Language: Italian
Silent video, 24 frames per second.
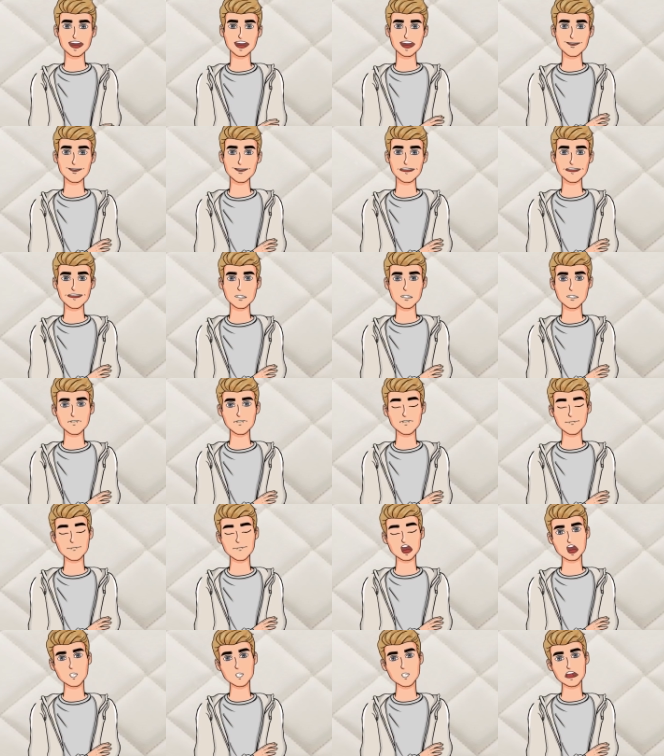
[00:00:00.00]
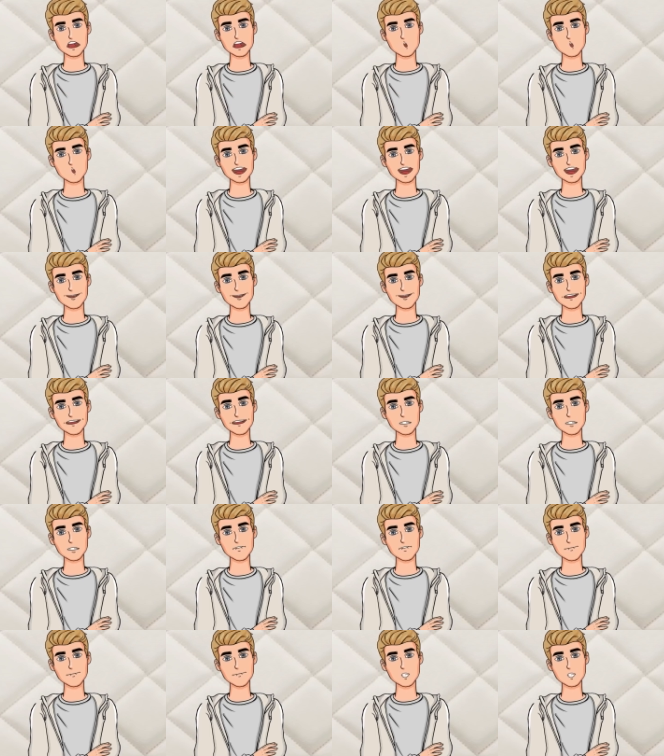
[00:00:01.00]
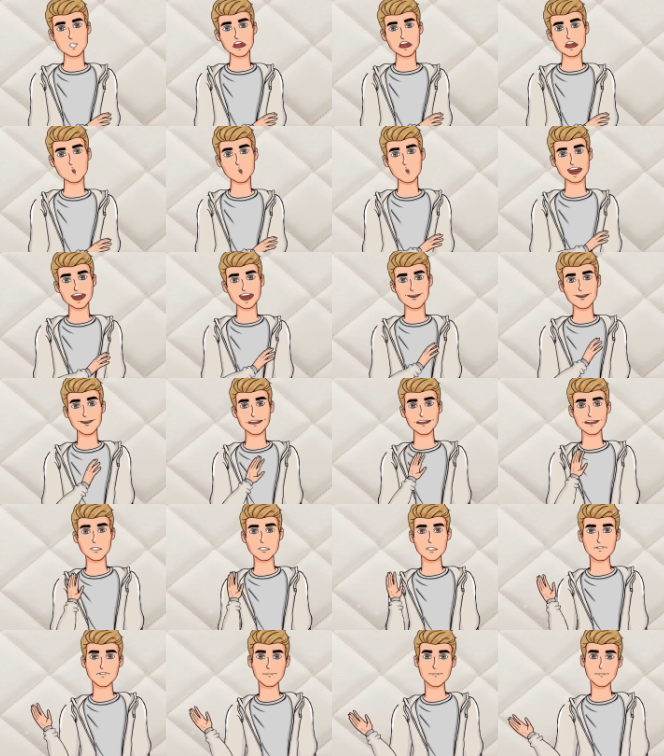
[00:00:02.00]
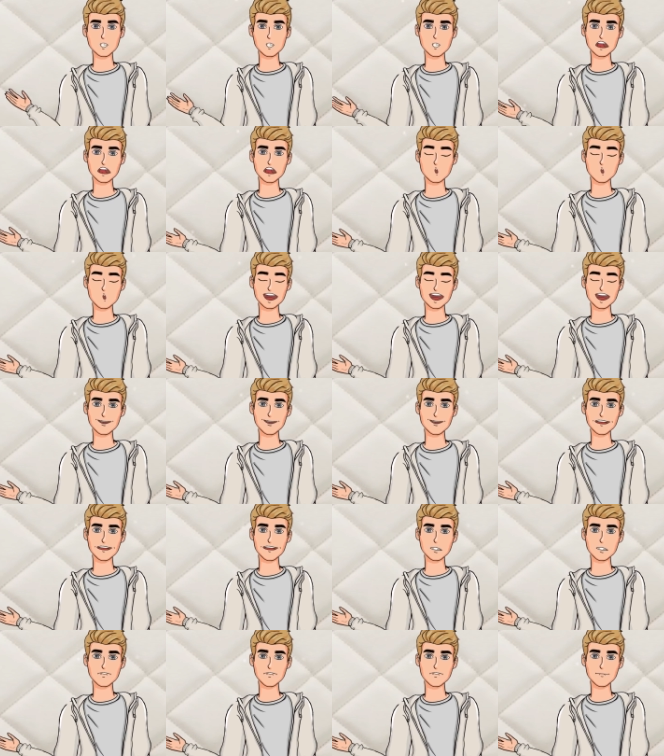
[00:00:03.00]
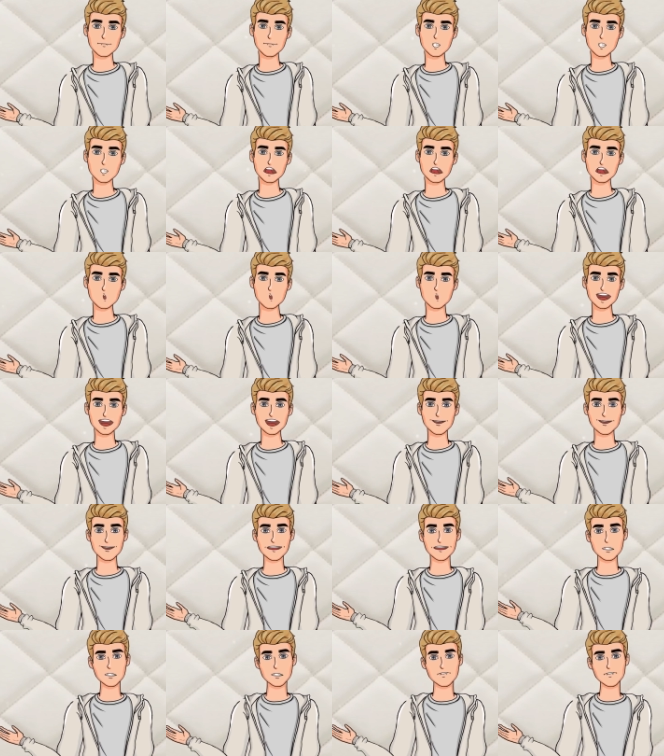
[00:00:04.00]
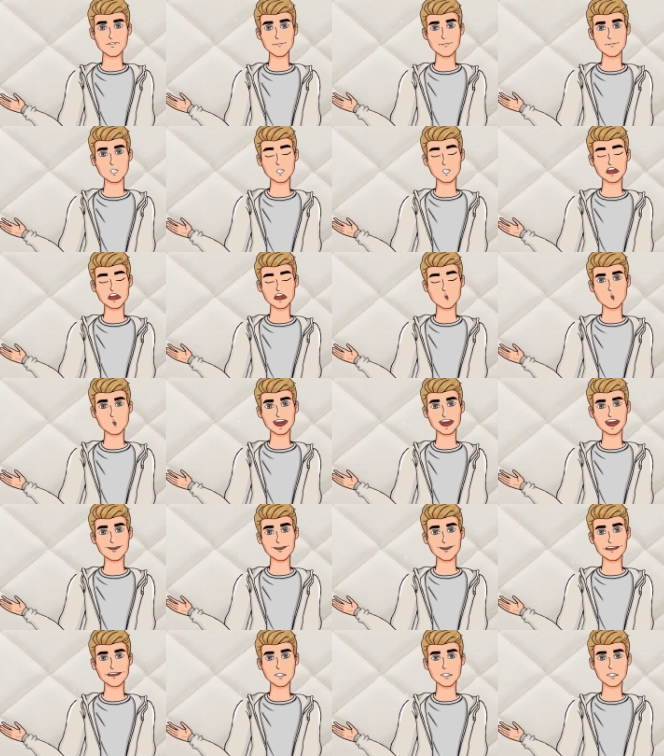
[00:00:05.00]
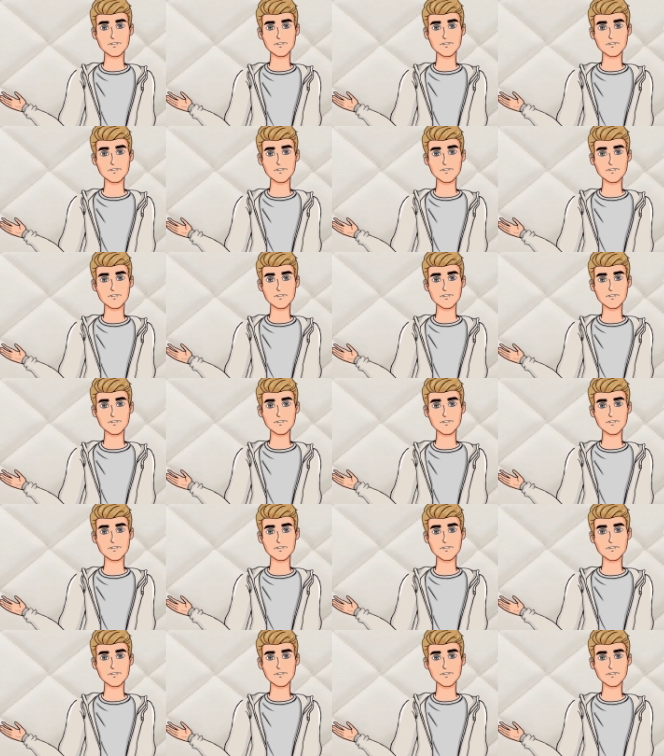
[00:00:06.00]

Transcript: Sì. Quindi non era successo niente. Ho risposto che avevo fatto un incubo terribile sugli zombie in un